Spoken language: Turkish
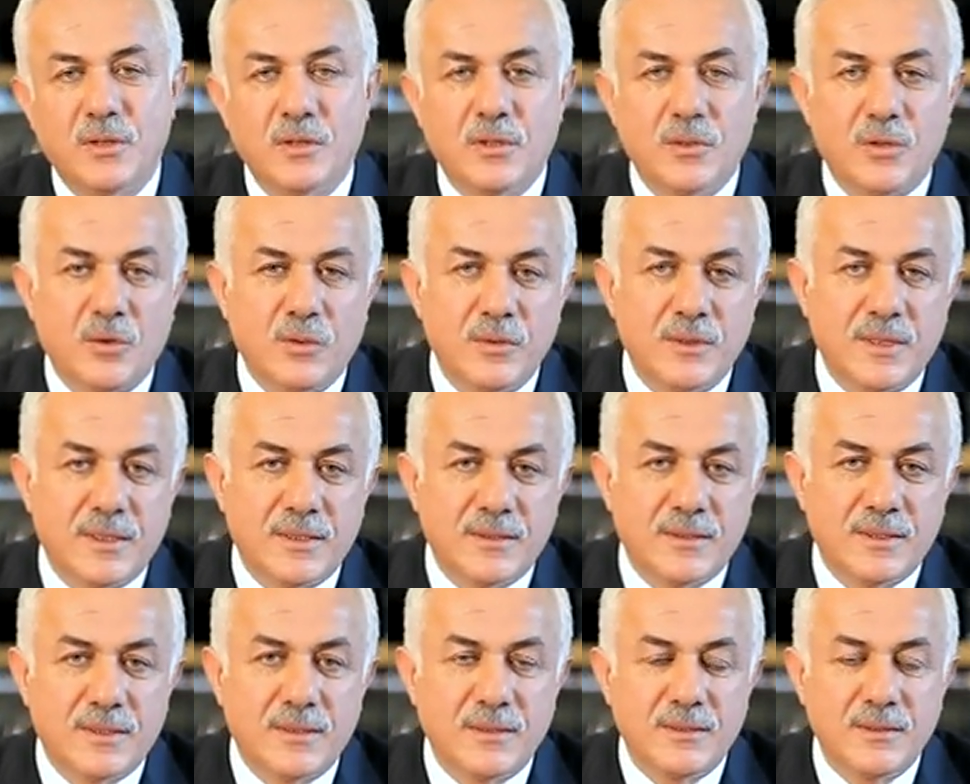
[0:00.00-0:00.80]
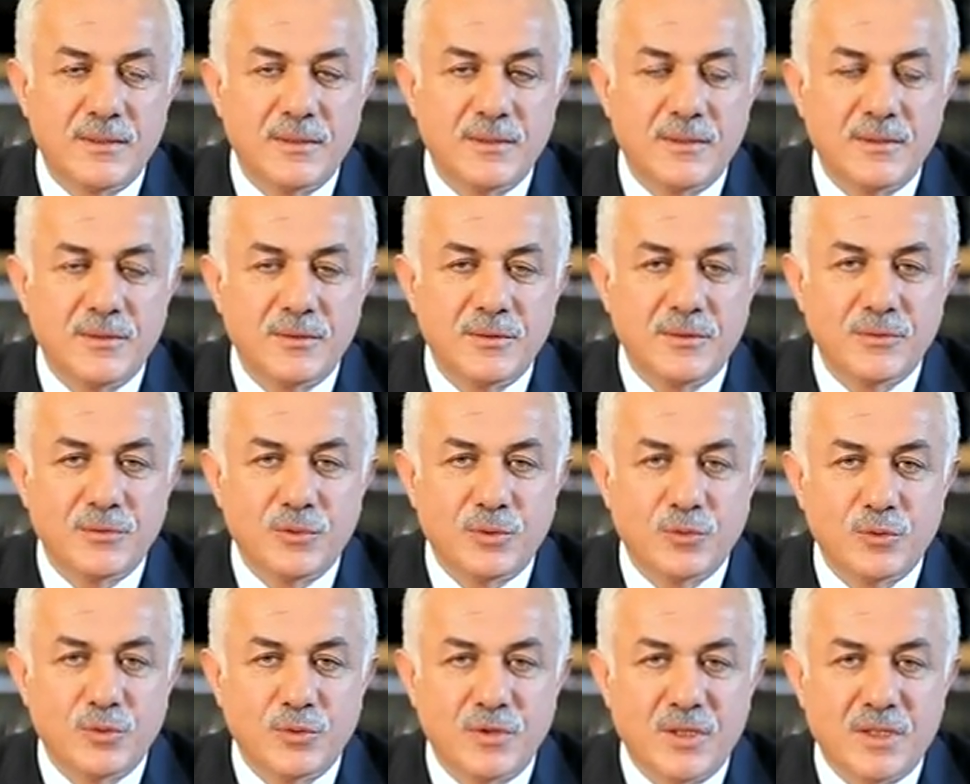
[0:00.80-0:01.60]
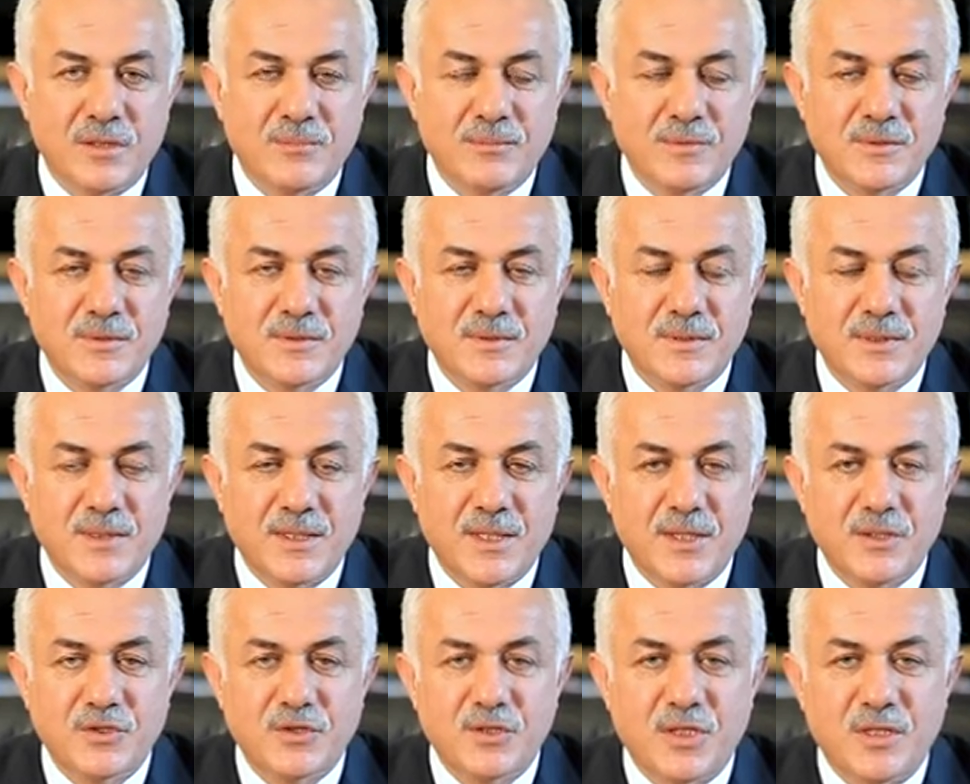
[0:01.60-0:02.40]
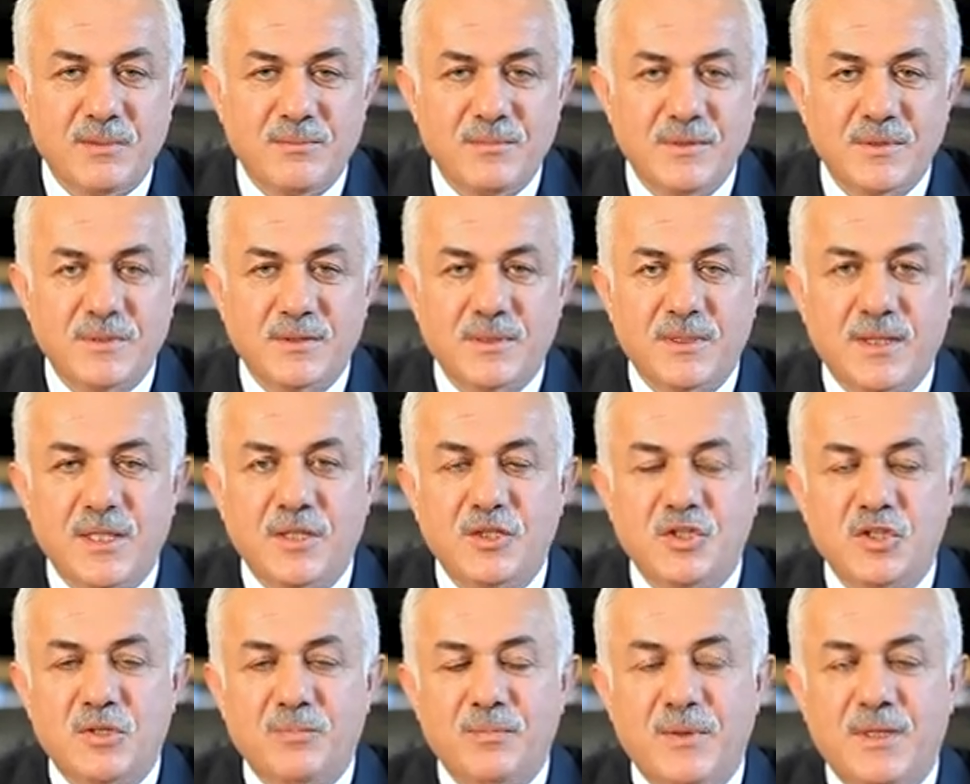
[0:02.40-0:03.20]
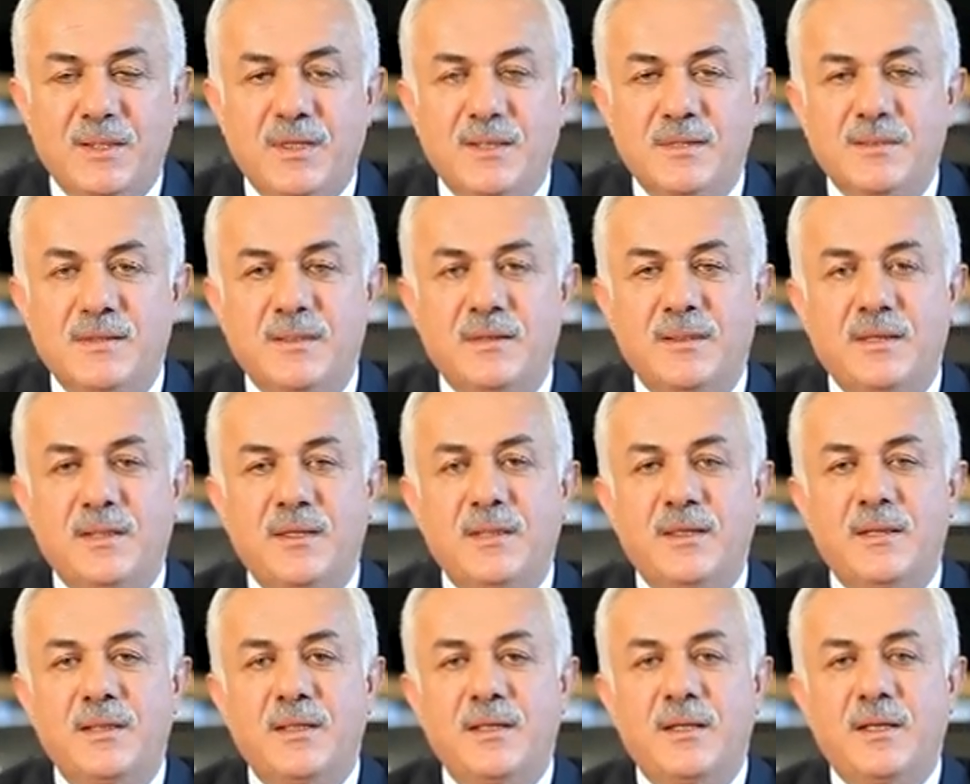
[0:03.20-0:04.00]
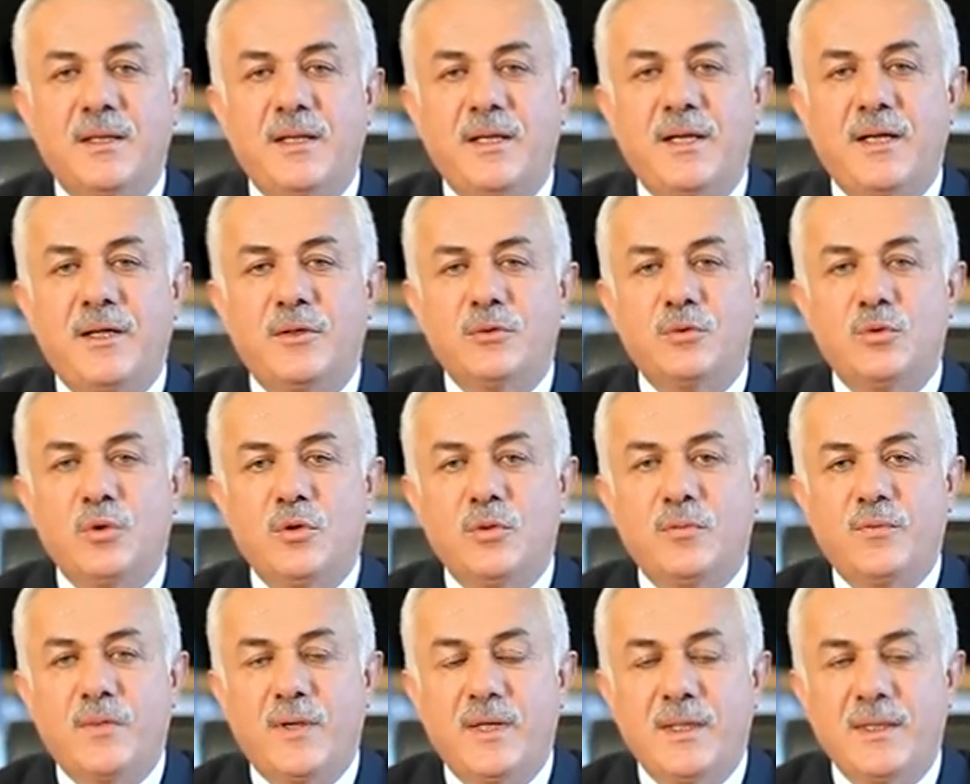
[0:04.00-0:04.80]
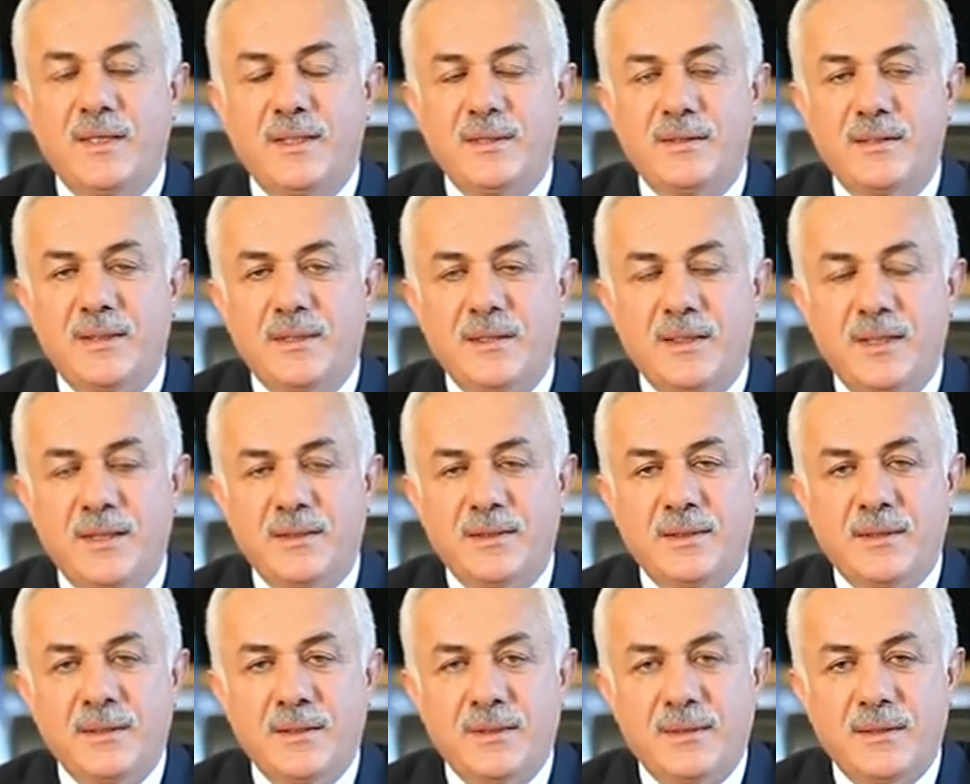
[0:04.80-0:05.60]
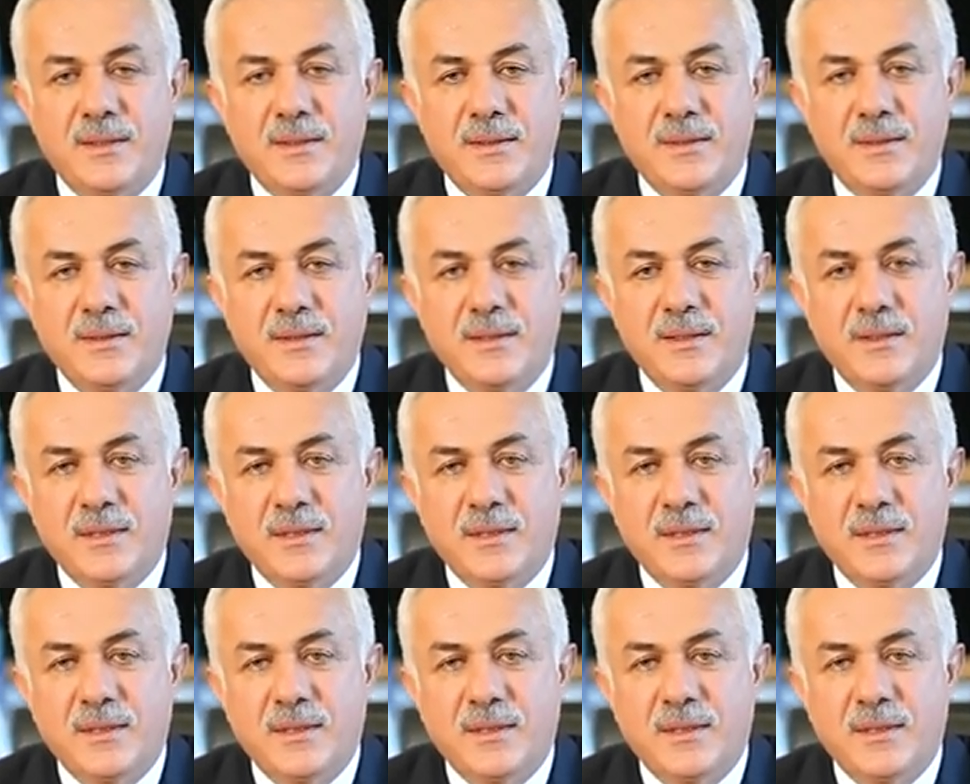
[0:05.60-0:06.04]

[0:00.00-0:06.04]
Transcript: Onlar da çocuklarımız, gençlerimiz gençlik merkezinde her türlü faaliyetleri, etkinlikleri